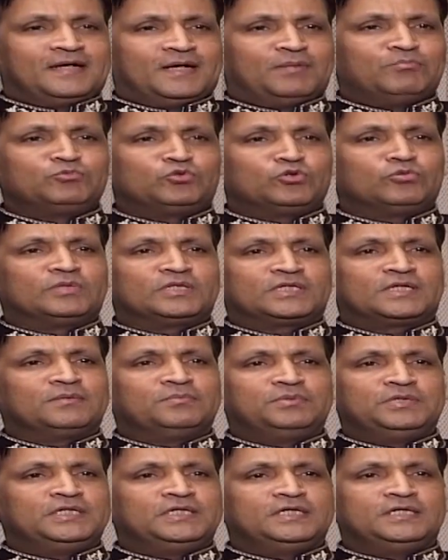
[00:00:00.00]
हम तो
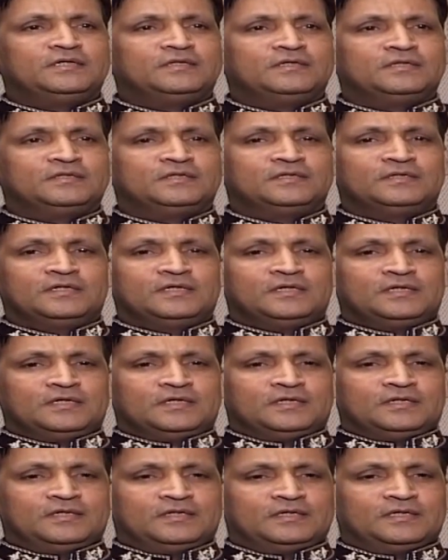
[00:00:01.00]
मतलब इन
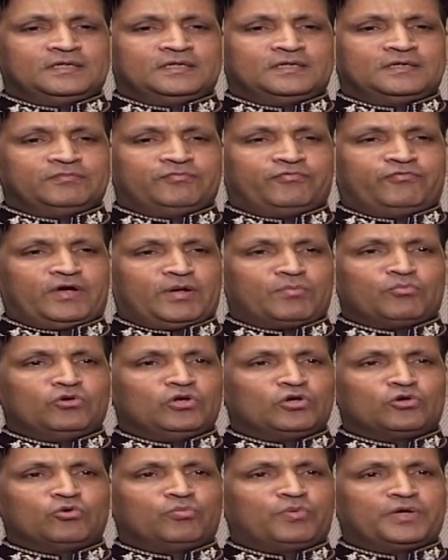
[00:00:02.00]

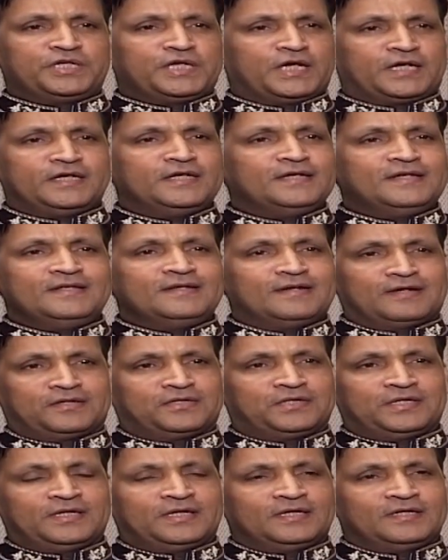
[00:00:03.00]
फार्मूले के ऊपर यकीन नहीं
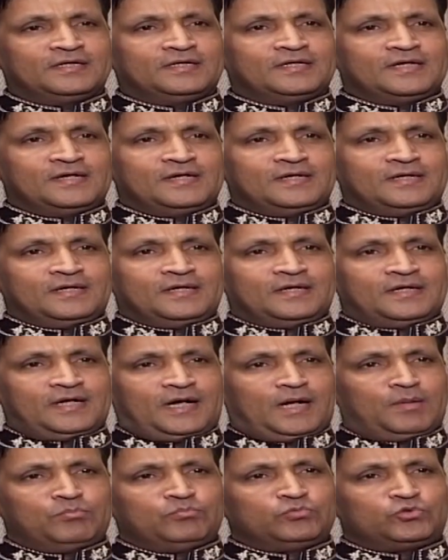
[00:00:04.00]
रखते हैं
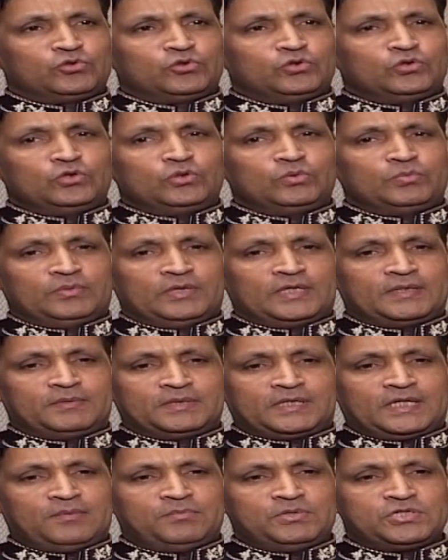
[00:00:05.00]
हम तो हमारा
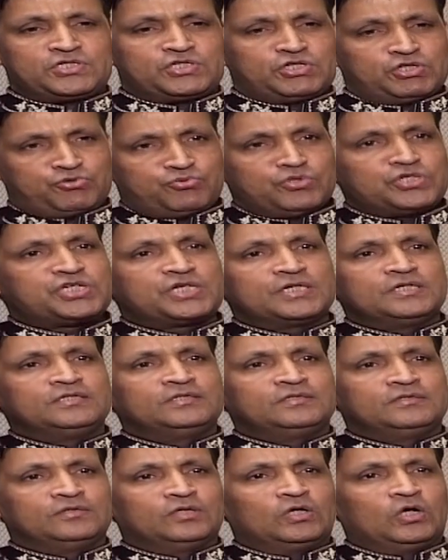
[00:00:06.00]
मतलब है सिचुएशन
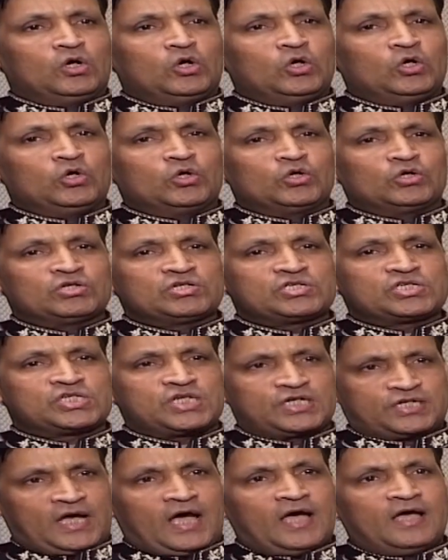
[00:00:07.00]
और
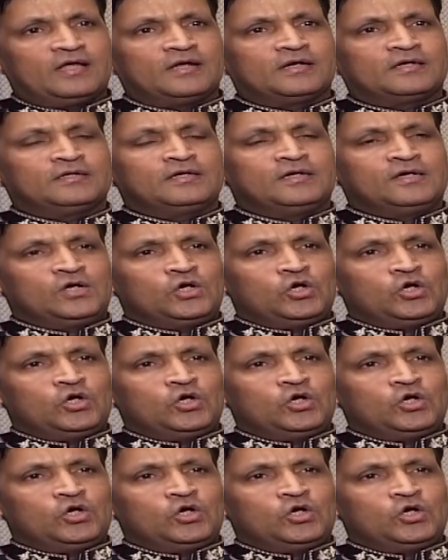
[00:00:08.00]
स्टायर